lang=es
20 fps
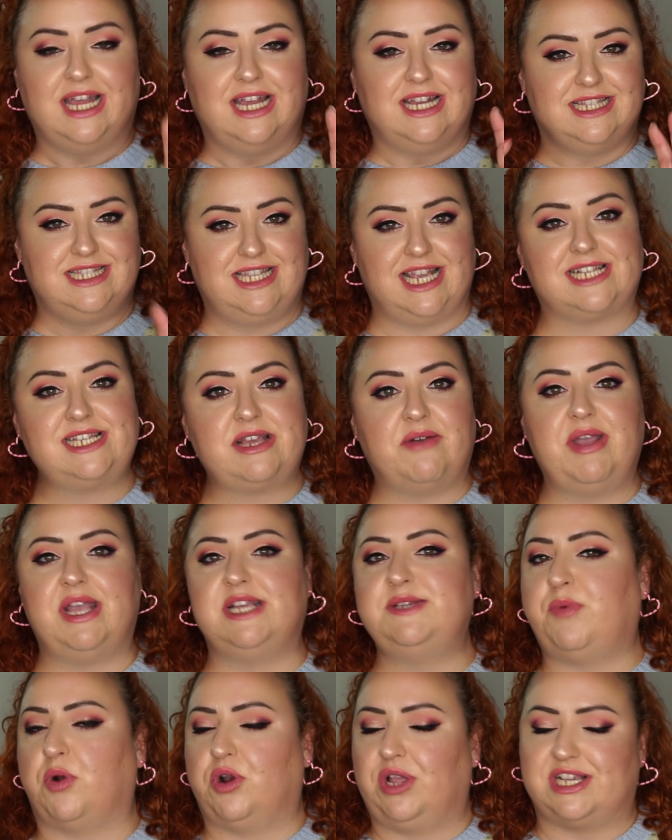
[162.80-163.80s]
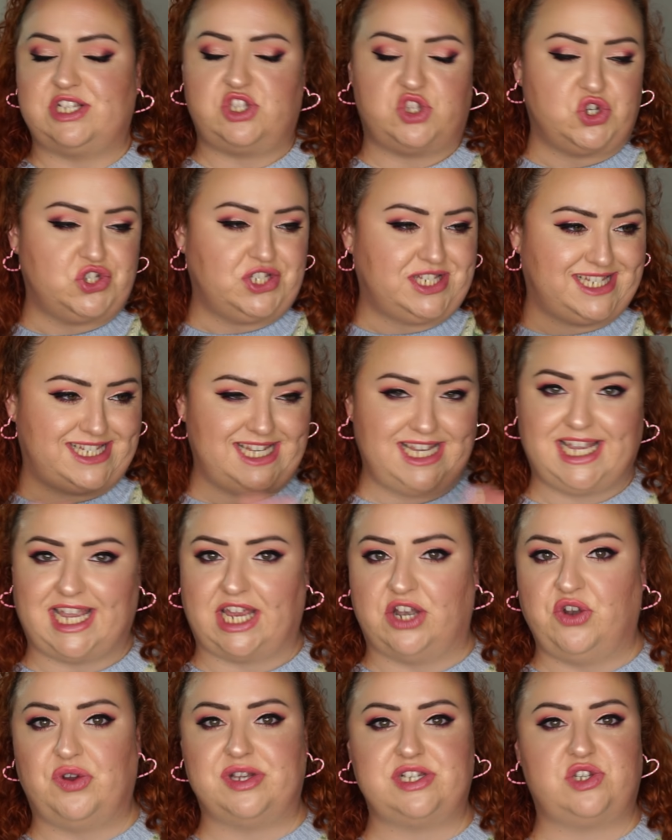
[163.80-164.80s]
Ya sabéis, porque esto sí
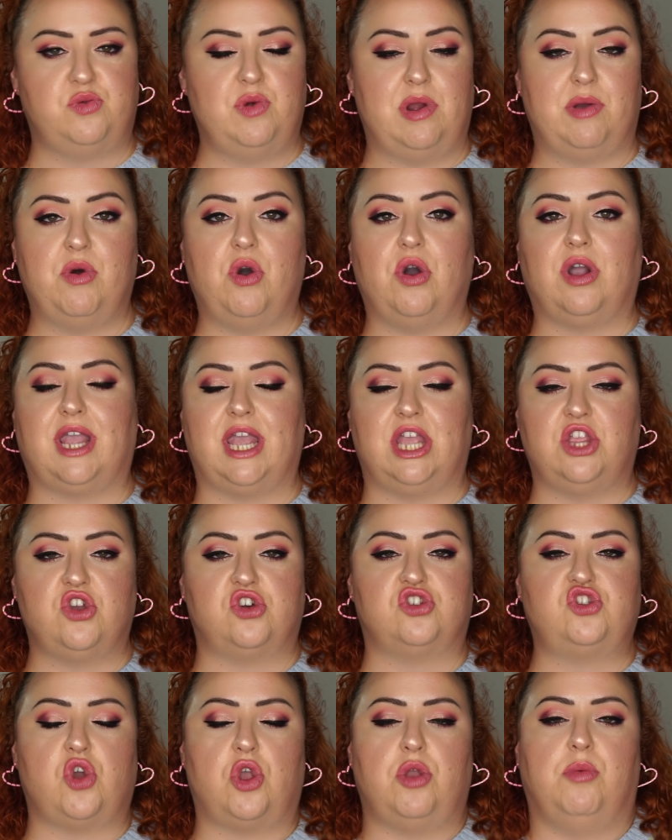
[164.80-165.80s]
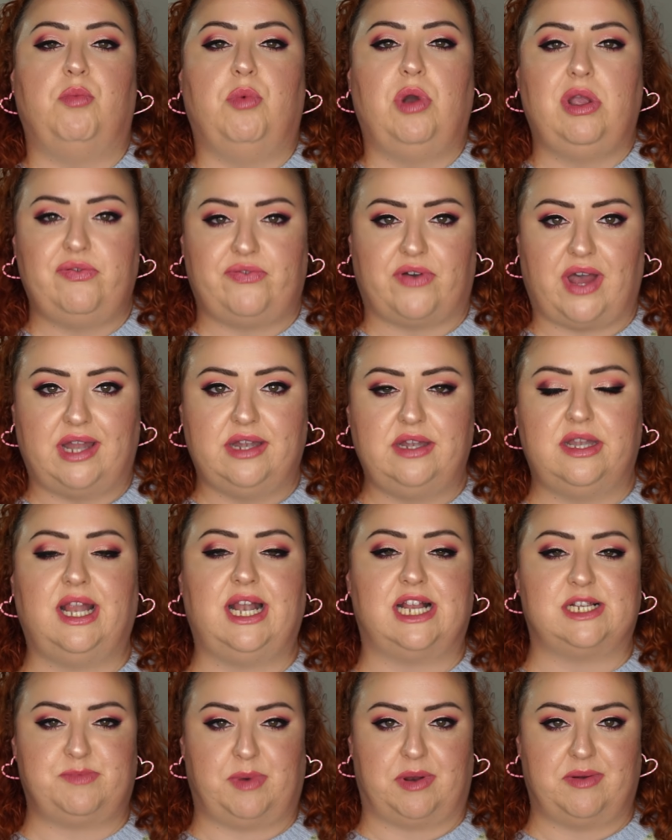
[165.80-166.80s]
que no es nuevo, que yo soy muy fan de
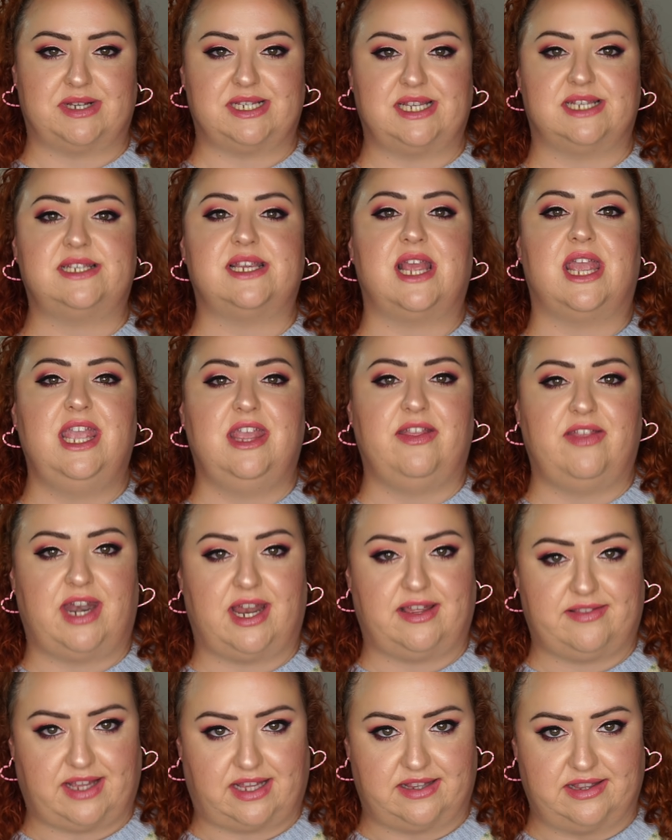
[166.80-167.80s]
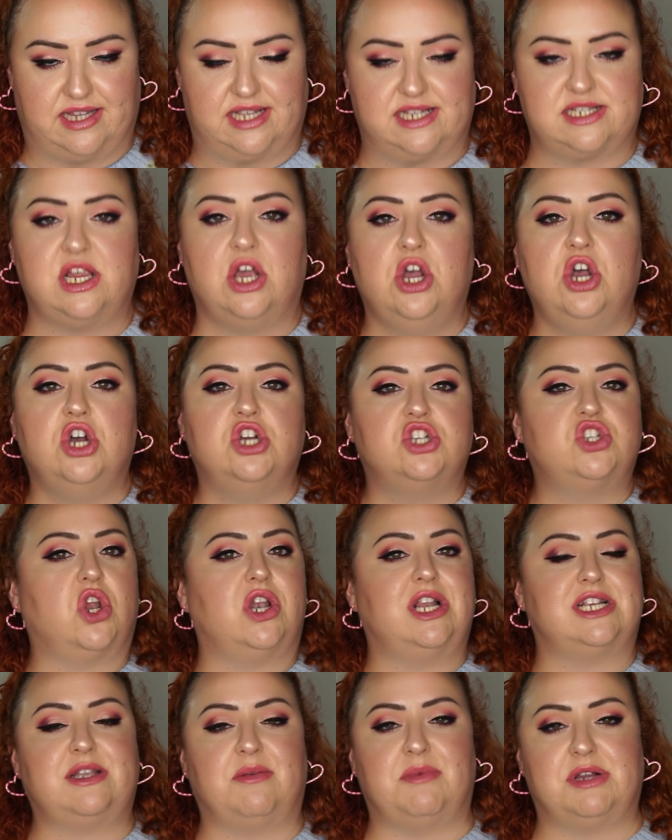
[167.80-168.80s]
las prebases hidratantes. Son
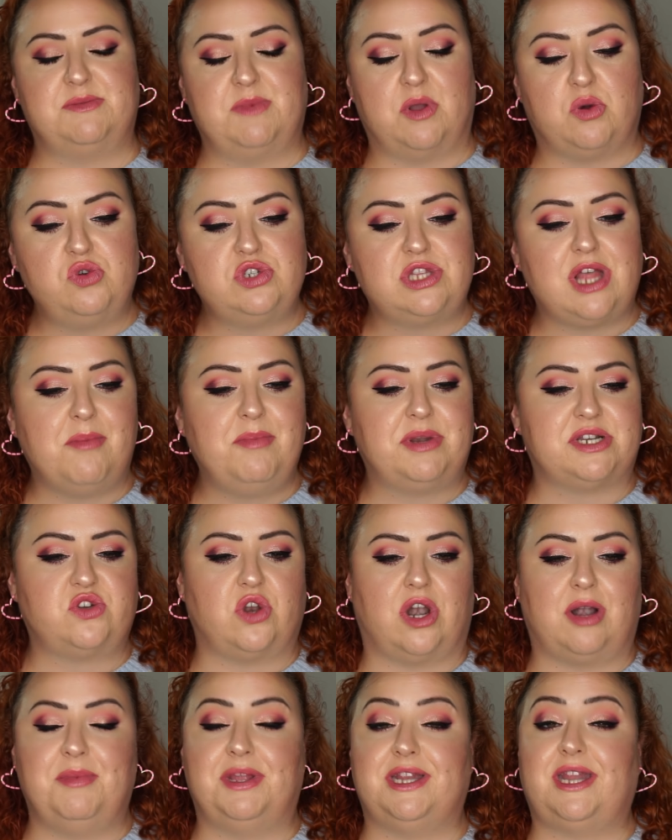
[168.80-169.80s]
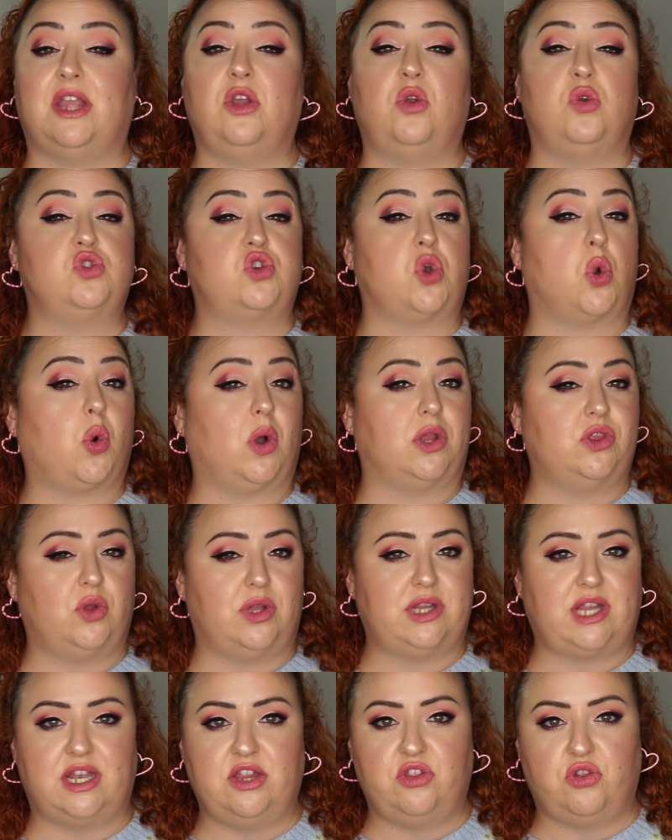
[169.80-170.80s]
las que más me gustan, personalmente incluso cuando
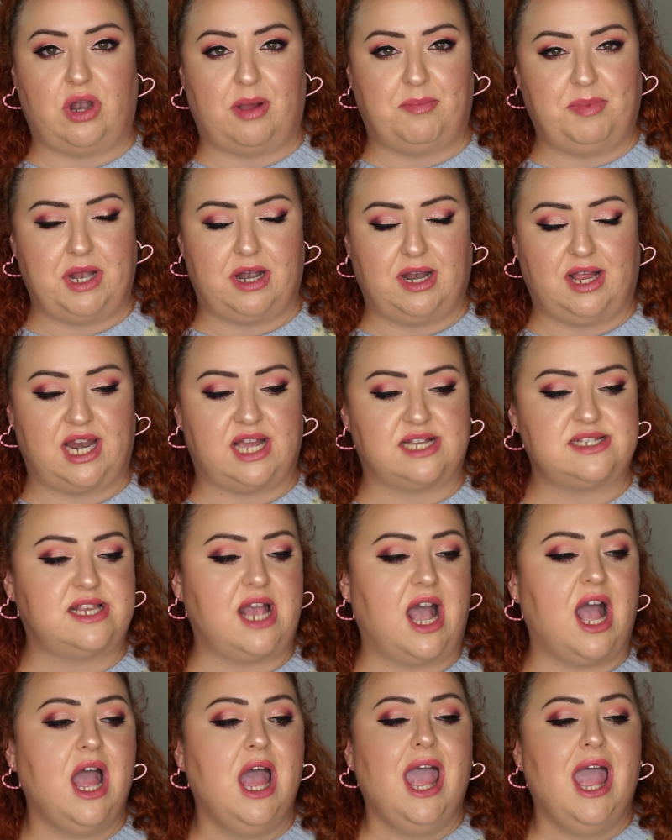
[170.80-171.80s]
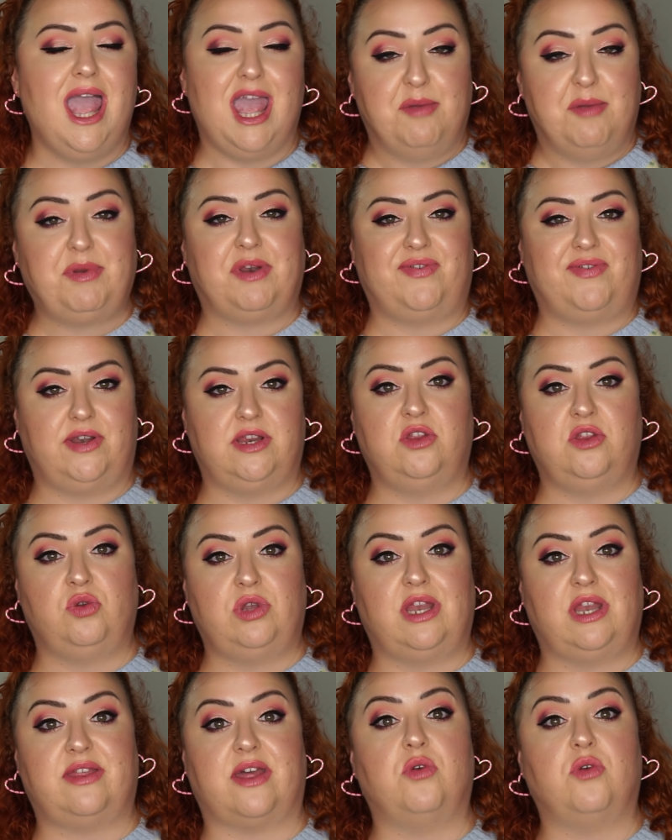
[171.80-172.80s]
he tenido la piel grasa he preferido
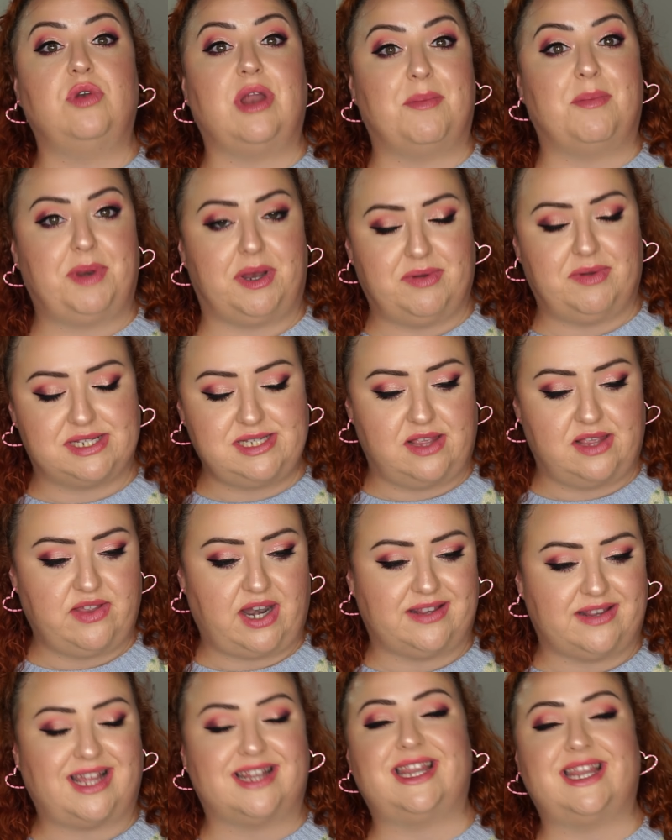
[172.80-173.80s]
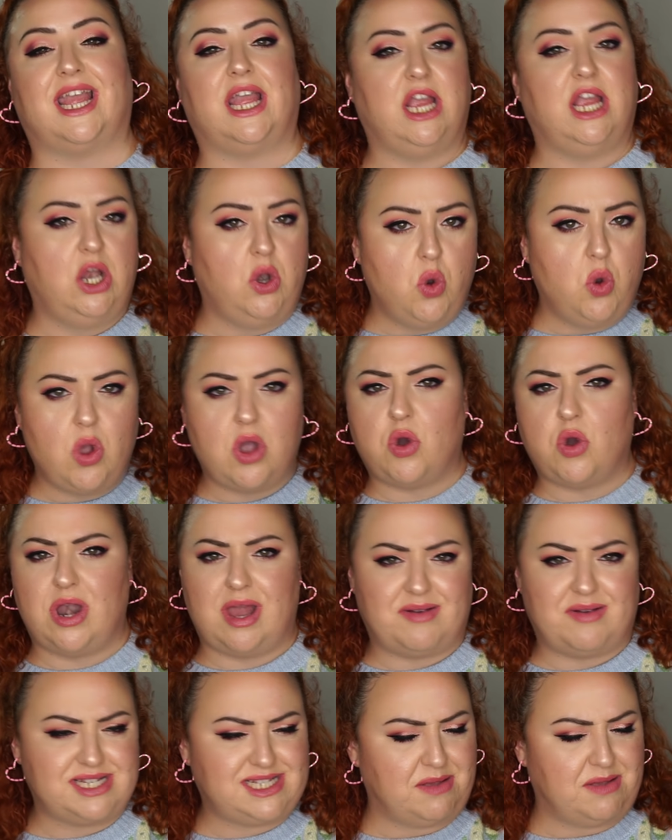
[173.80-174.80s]
utilizar una prebase hidratante y luego
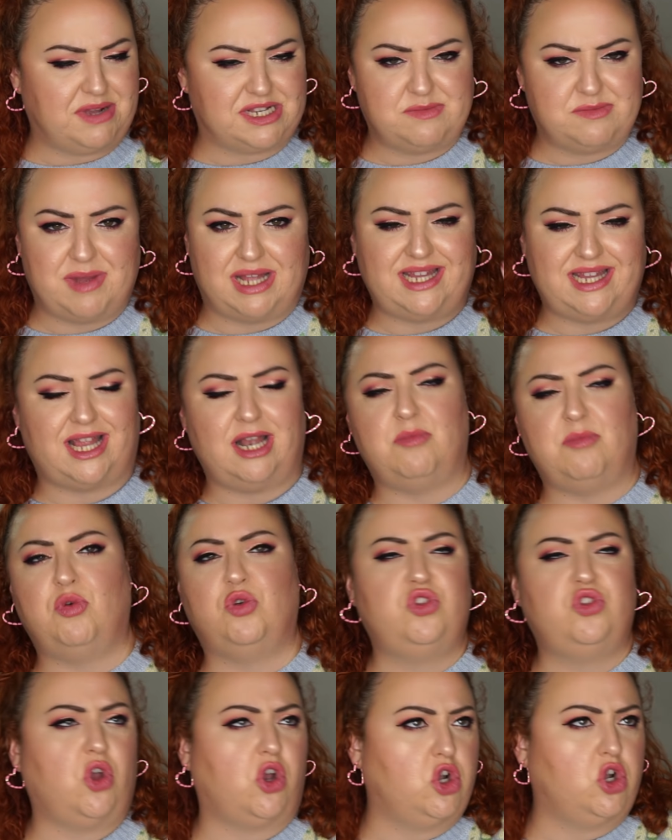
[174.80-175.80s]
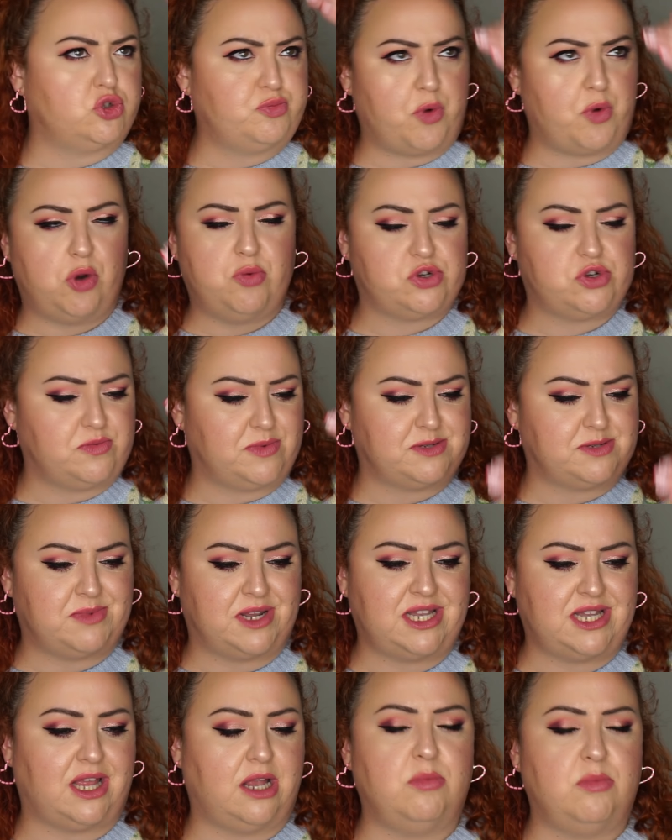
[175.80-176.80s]
la base más mate del mundo y los polvos más
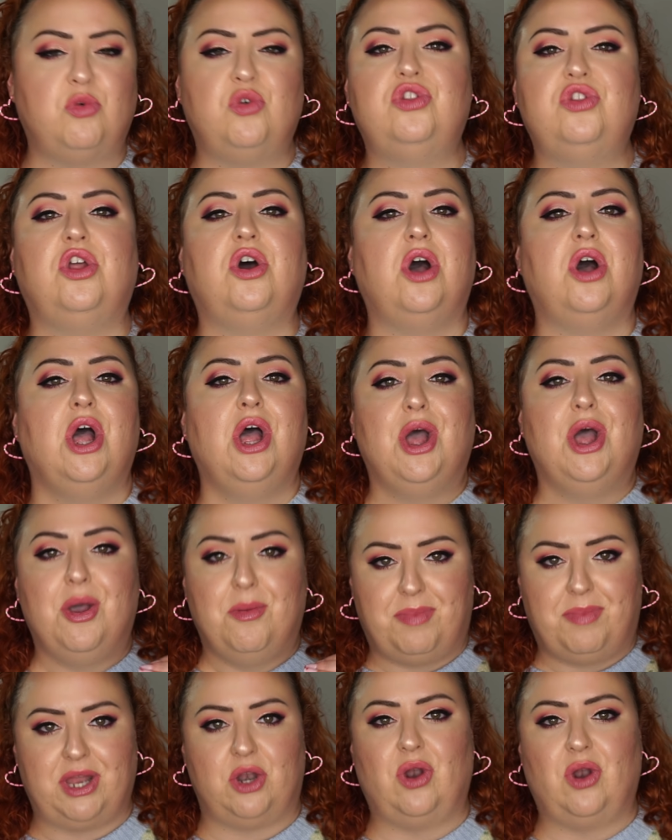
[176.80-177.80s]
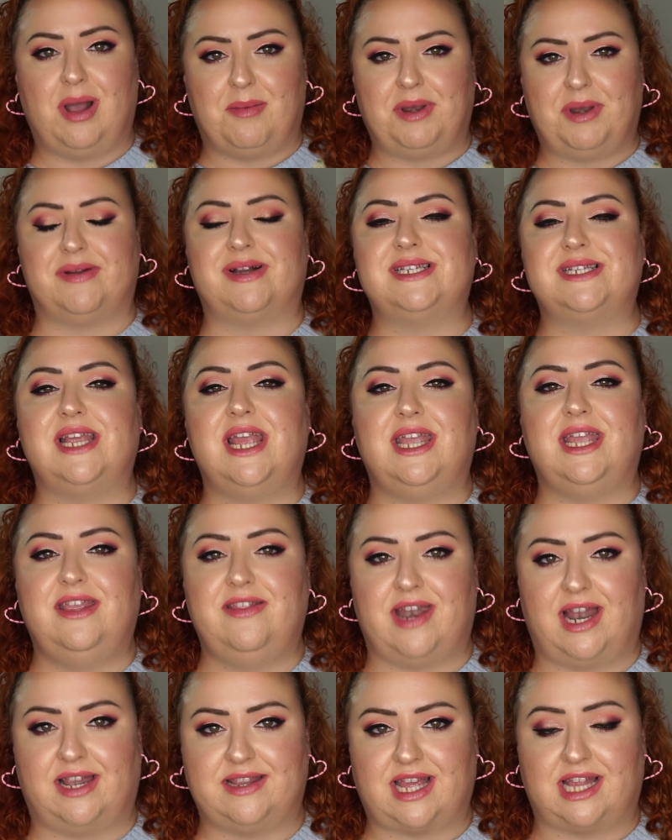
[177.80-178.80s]
mate del mundo pero la prebase
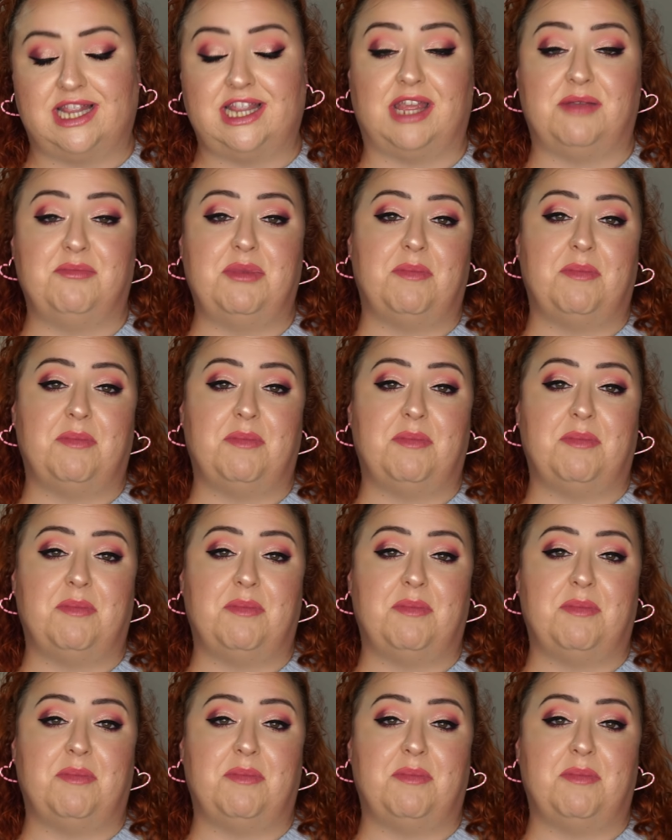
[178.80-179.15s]
hidratante.